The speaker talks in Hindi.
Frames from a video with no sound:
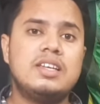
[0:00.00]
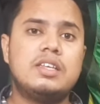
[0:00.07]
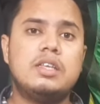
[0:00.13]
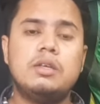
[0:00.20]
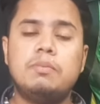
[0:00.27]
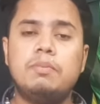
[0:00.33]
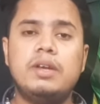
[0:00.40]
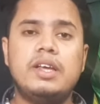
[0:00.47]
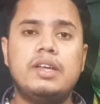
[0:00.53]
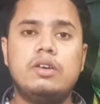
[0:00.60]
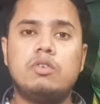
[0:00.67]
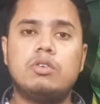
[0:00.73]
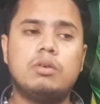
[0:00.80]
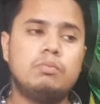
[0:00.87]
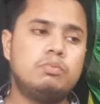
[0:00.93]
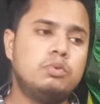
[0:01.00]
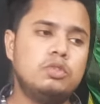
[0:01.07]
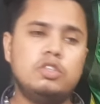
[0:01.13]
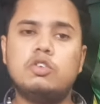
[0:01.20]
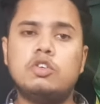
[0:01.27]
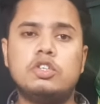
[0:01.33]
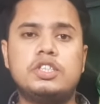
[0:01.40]
की प्लेयर है और हम
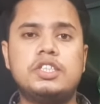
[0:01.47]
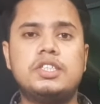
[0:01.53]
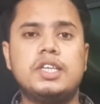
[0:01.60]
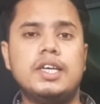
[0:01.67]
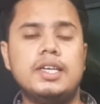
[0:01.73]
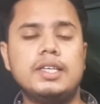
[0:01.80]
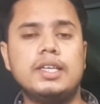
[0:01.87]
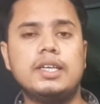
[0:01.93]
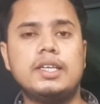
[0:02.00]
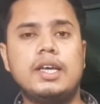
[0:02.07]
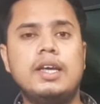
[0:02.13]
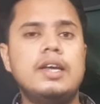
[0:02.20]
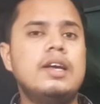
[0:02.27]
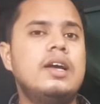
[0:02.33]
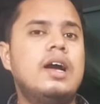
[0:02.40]
पूरी कोशिश करेंगे कि